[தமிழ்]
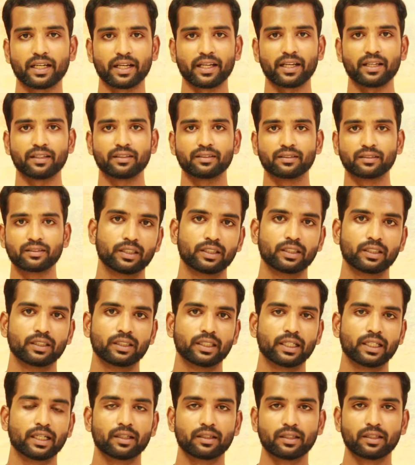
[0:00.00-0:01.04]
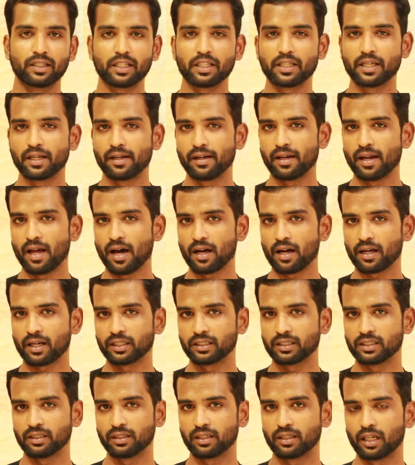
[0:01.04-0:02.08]
கிடையாது கிட்டத்தட்ட எல்லா
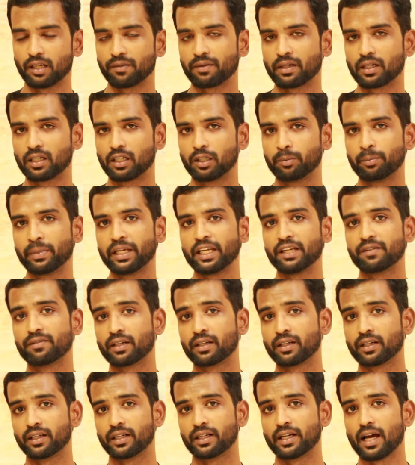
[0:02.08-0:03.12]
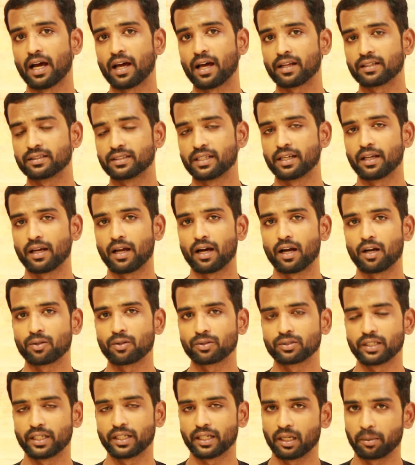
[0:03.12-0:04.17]
கட்சி தலைவர்களுமே இவர்கிட்ட அரசியல்
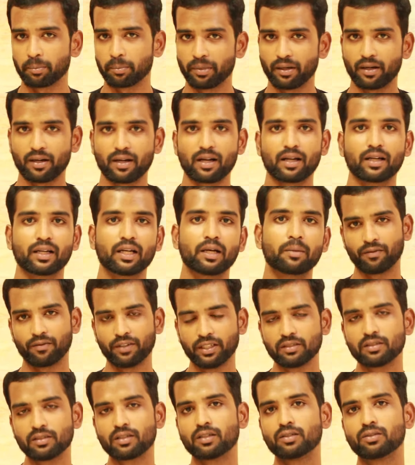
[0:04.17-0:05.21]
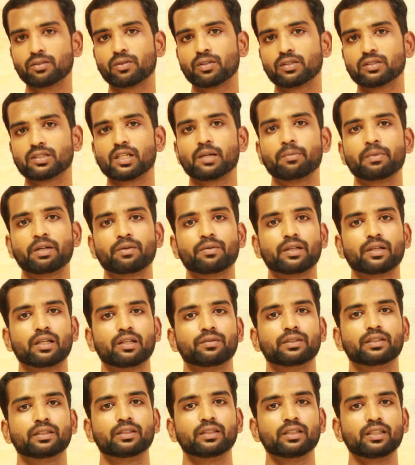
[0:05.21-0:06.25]
ஆலோசனைகளை பெறாங்க ரவீந்திரன் துரைசாமி
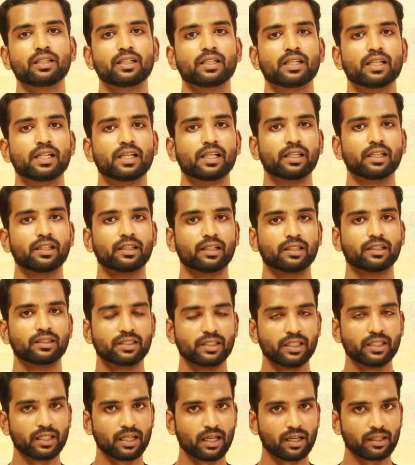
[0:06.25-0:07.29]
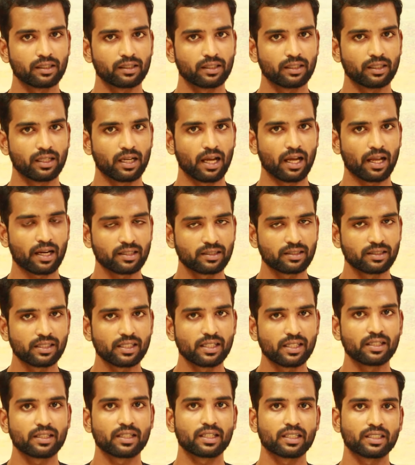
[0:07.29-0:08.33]
அவர்கள் வந்து ரஜினிகாந்த்
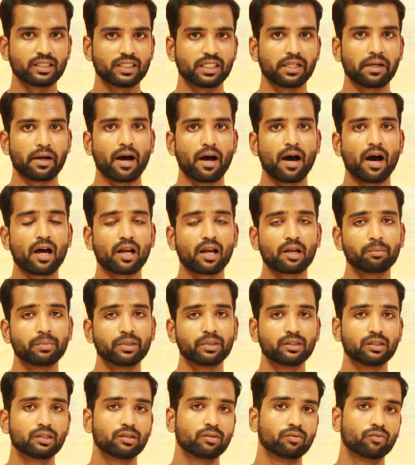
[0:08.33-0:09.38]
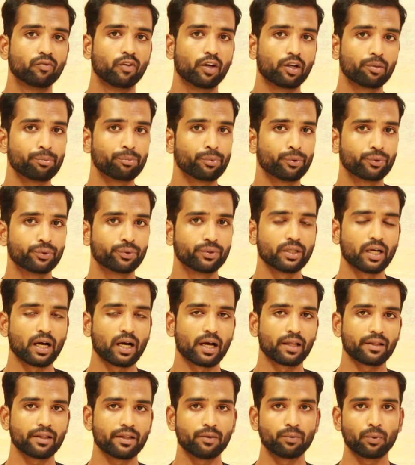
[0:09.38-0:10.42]
அரசியல் கட்சி ஆரம்பித்து வரும்போது
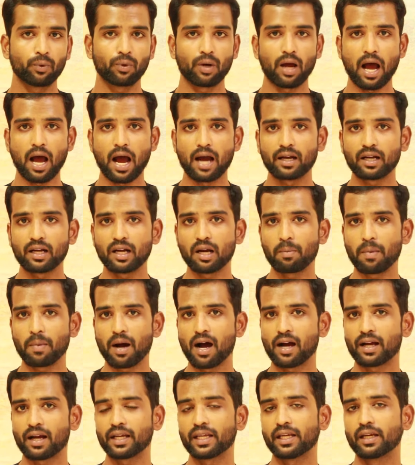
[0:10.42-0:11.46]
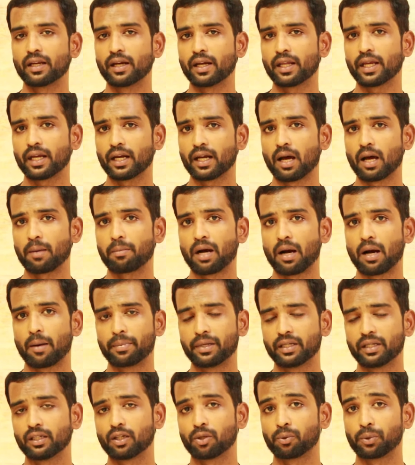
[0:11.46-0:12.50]
அதில் ஒரு அங்கமாக இணையலாம்
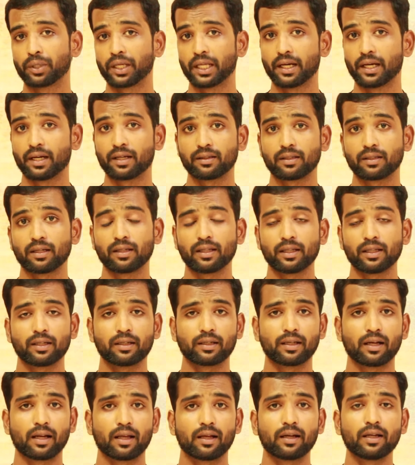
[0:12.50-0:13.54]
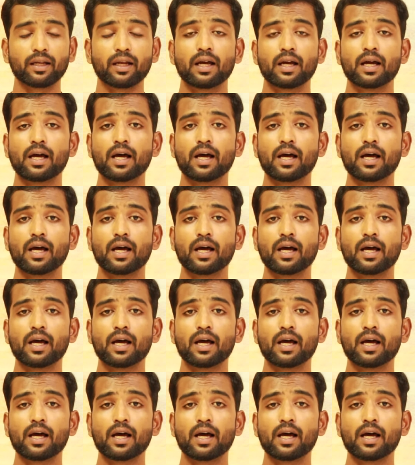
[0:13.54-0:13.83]
அப்படிங்கிற ஒரு எண்ணத்தில் தான் இருக்கிறாரு